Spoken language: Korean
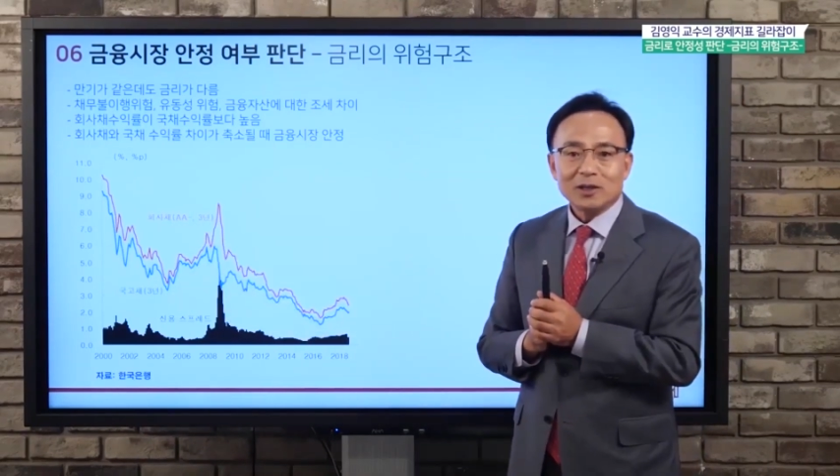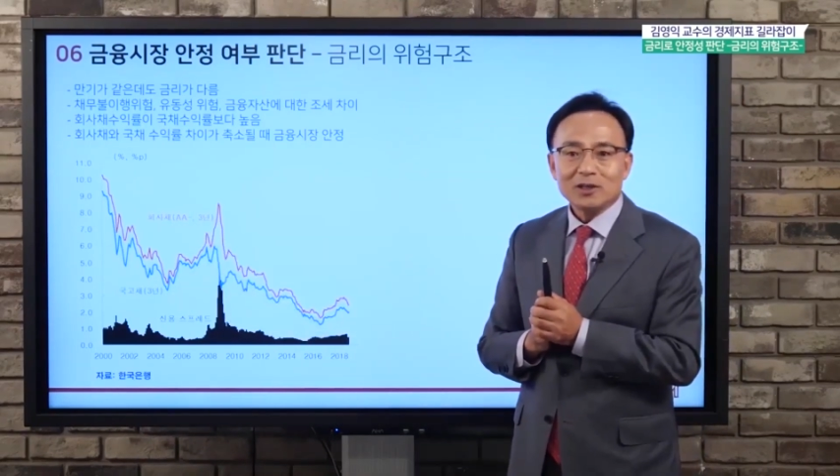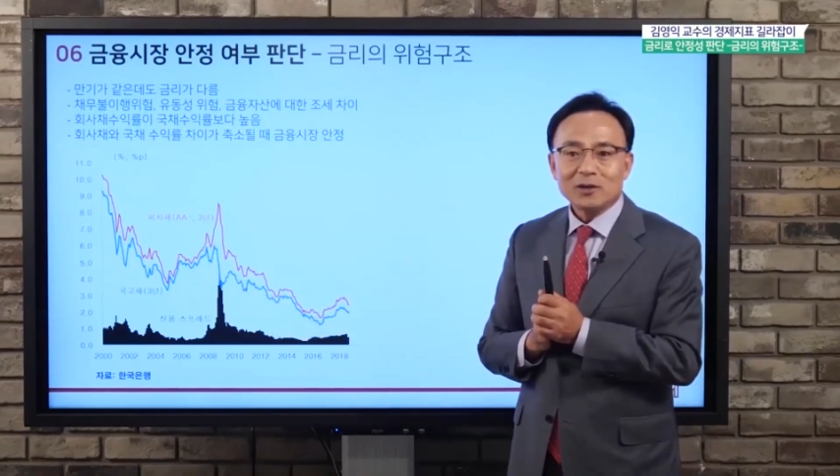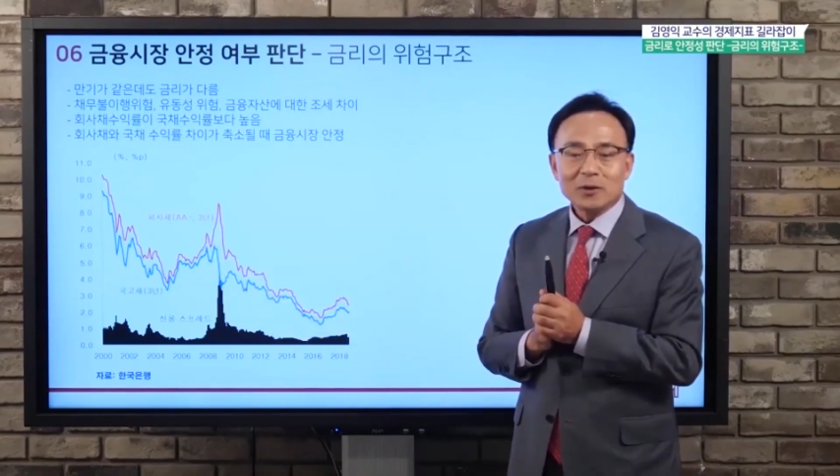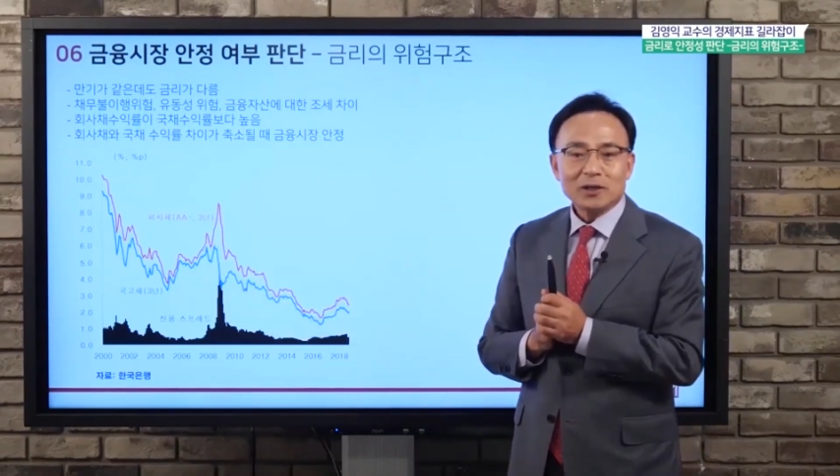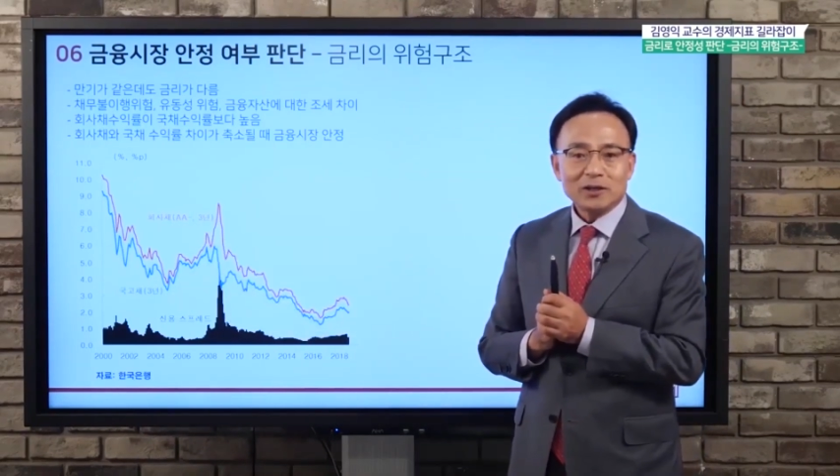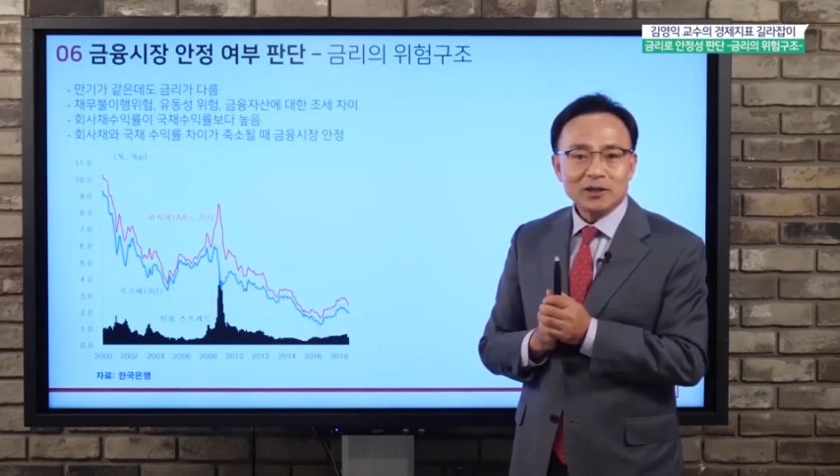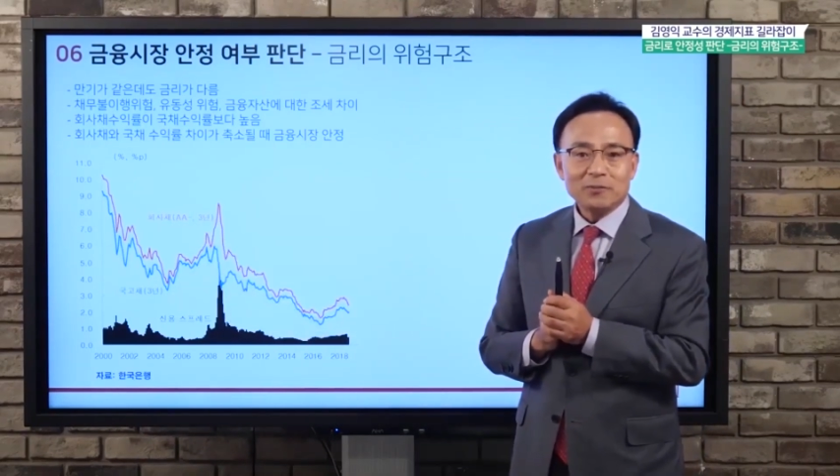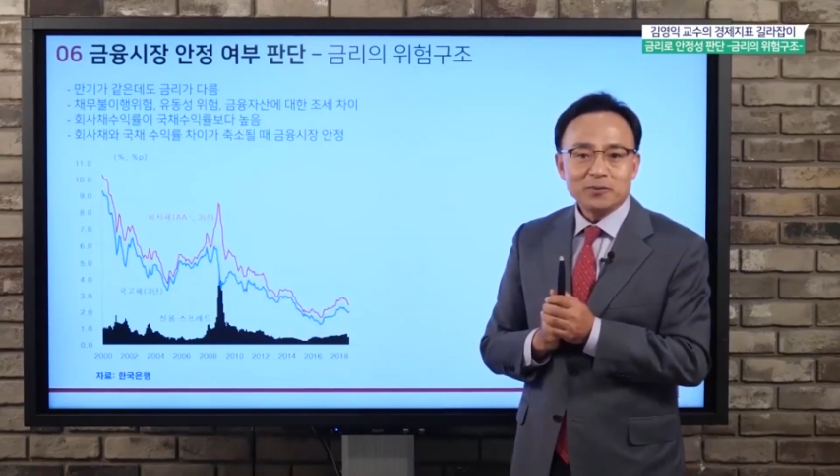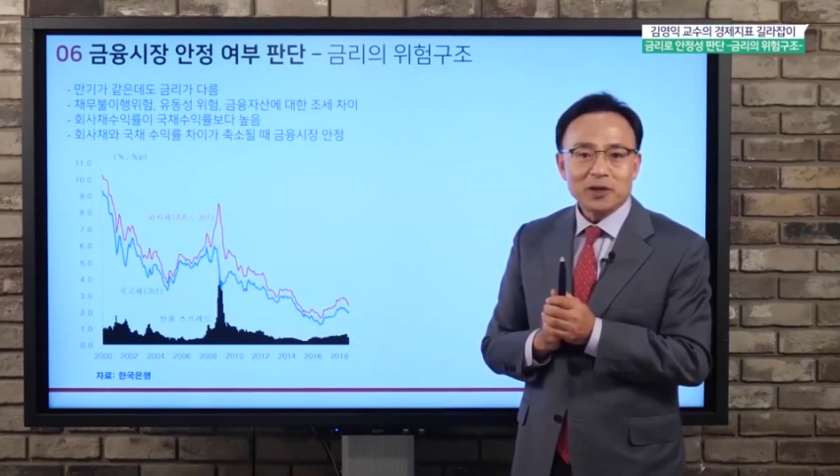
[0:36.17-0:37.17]
왜냐하면
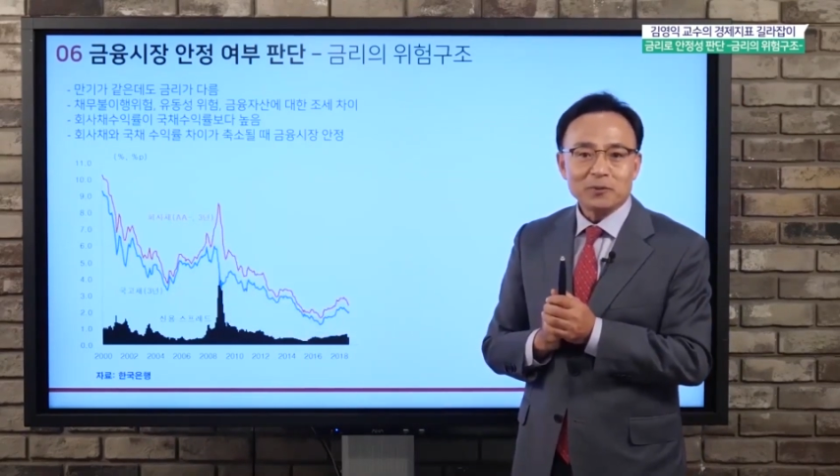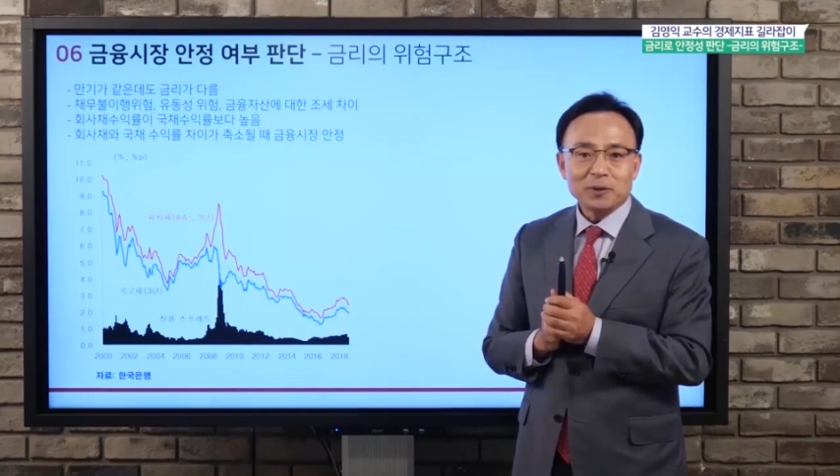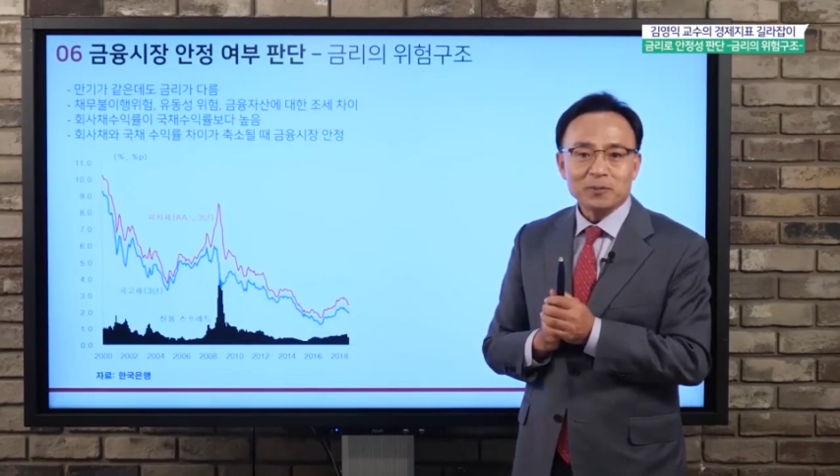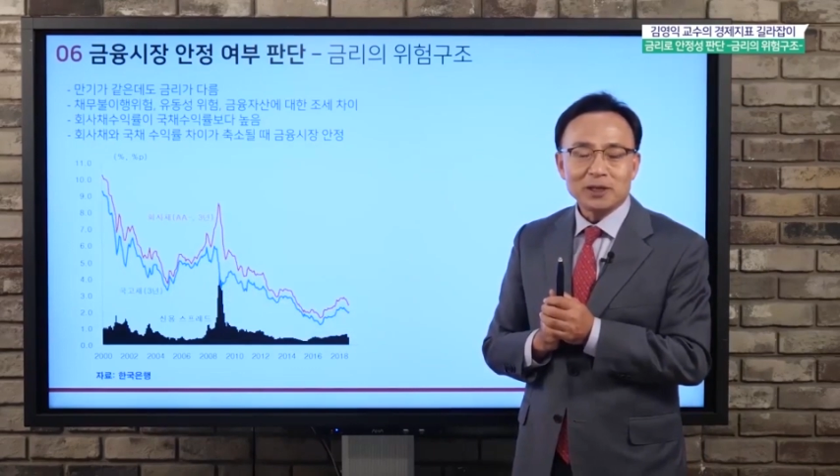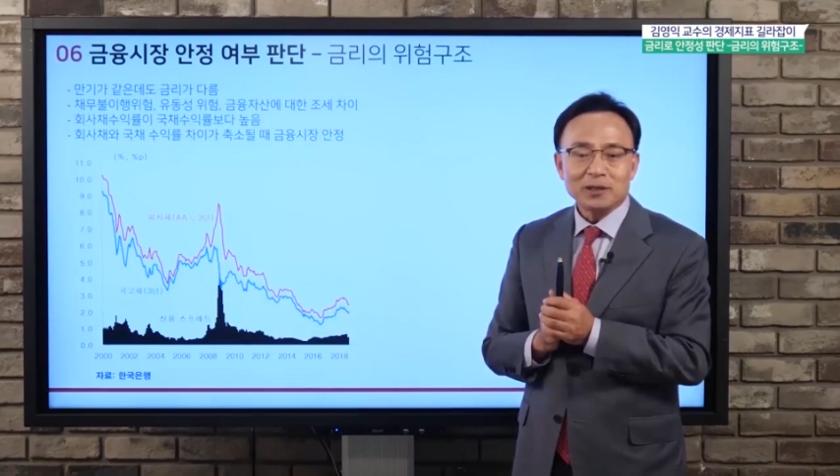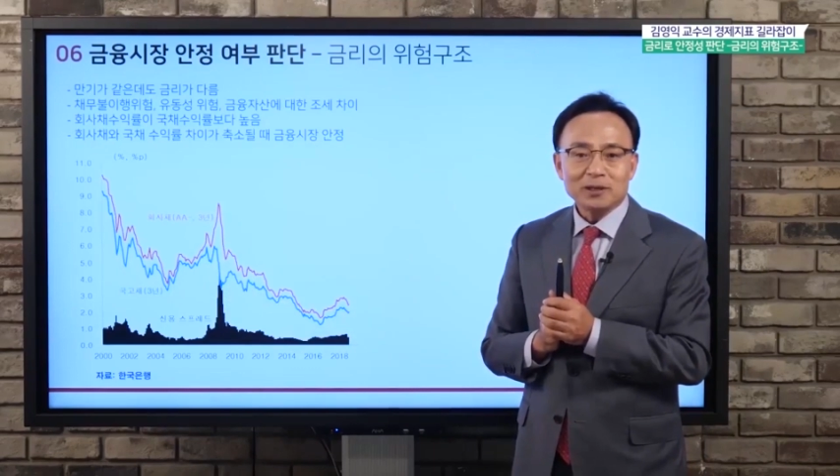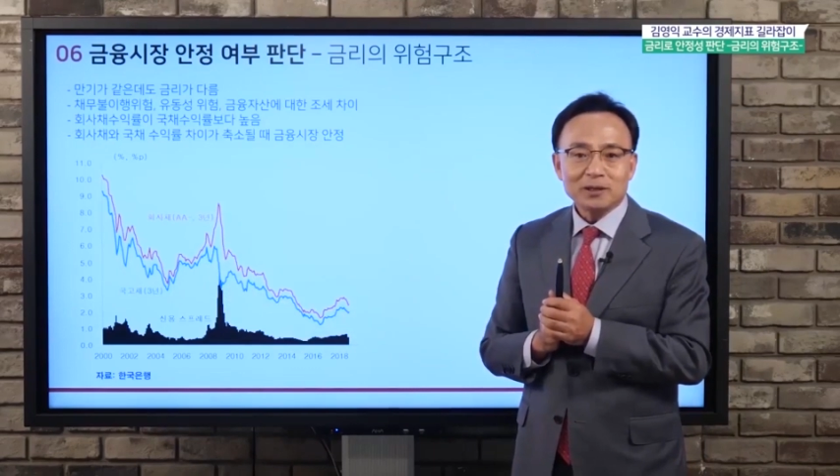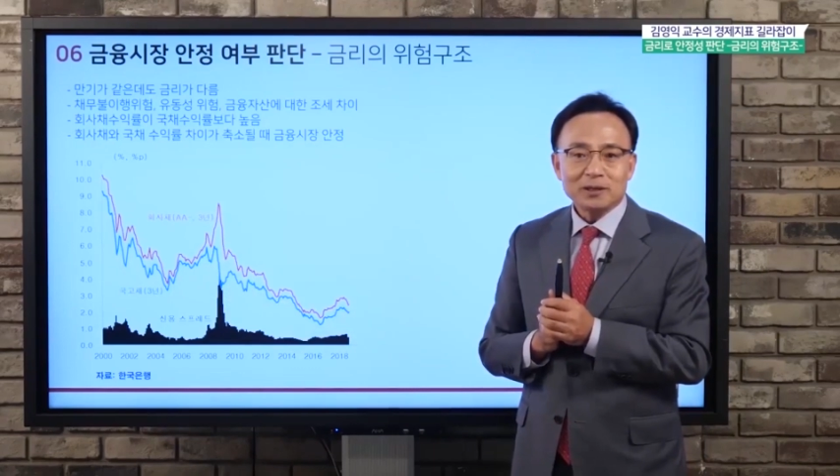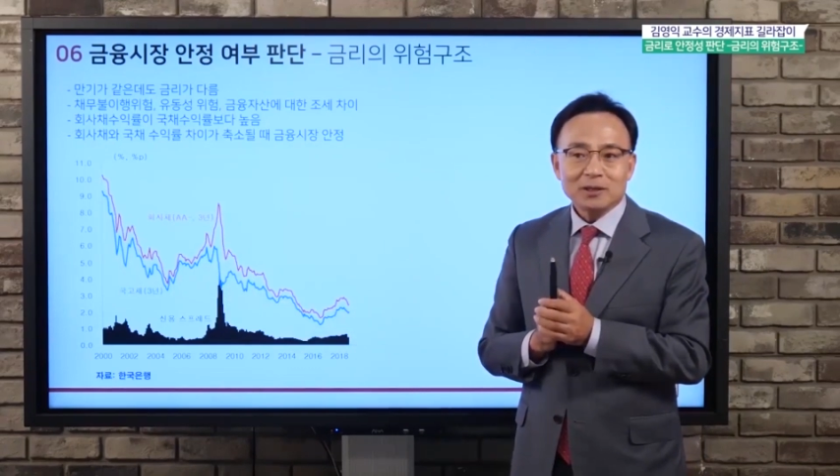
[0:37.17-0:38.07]
이연 프레임입니다.